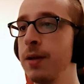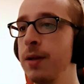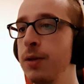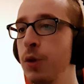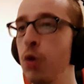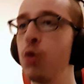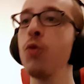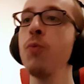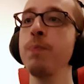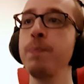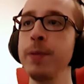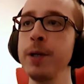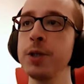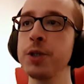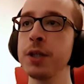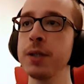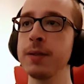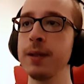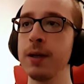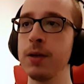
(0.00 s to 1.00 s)
Ma con Peach
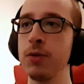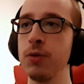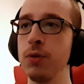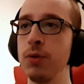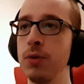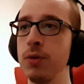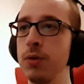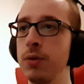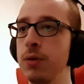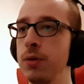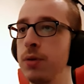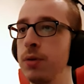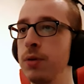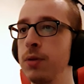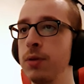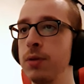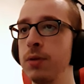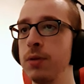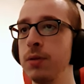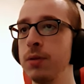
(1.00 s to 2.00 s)

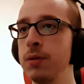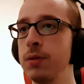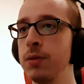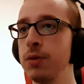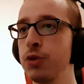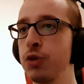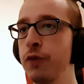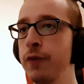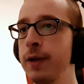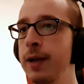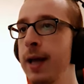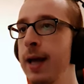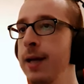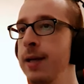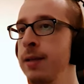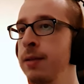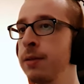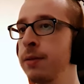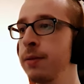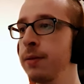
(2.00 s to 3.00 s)
attacco Shovel
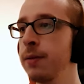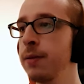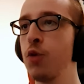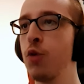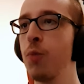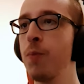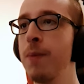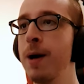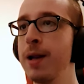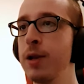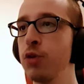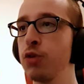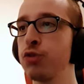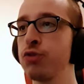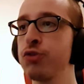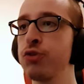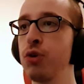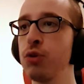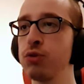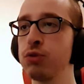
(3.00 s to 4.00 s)
Knight. Con Mario
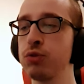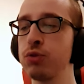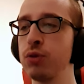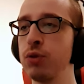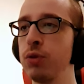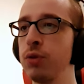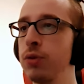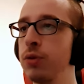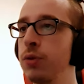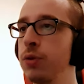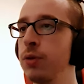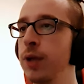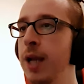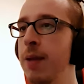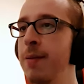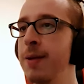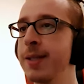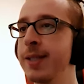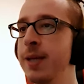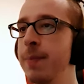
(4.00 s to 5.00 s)
sciotto
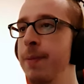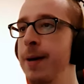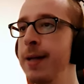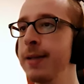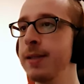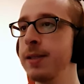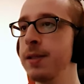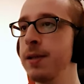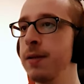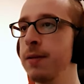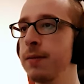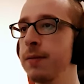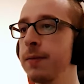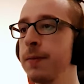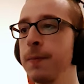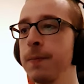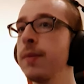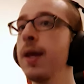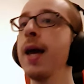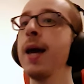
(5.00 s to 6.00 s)
la mazza pazza.
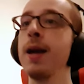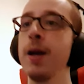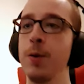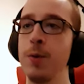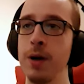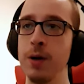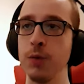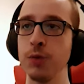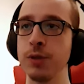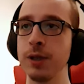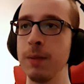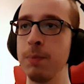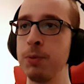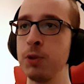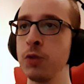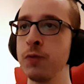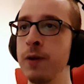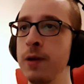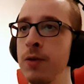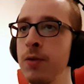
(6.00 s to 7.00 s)
E eh, qua usa più
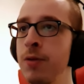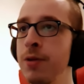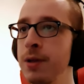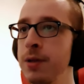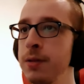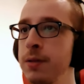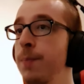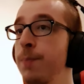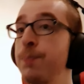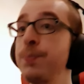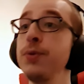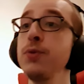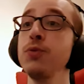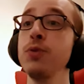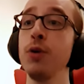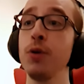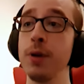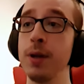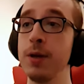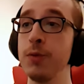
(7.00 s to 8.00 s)
svalore. Più,
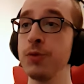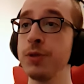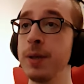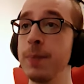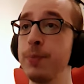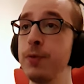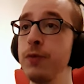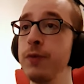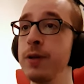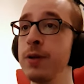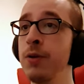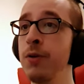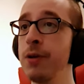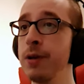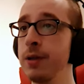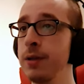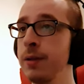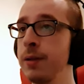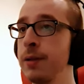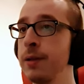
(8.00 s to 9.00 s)
ora usa più
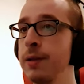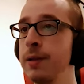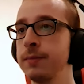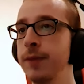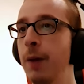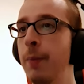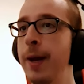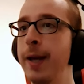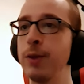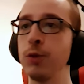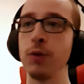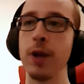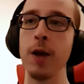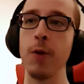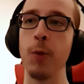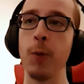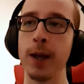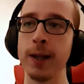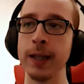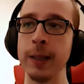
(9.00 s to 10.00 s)
vigore. Vabbè, non è
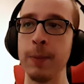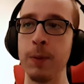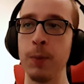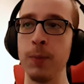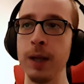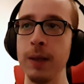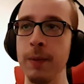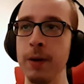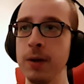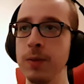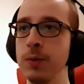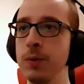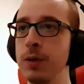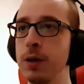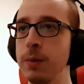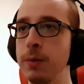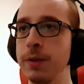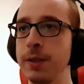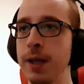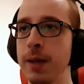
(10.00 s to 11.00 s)
un grande problema
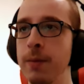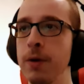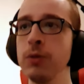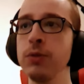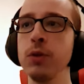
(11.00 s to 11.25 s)
comunque, mi sembra.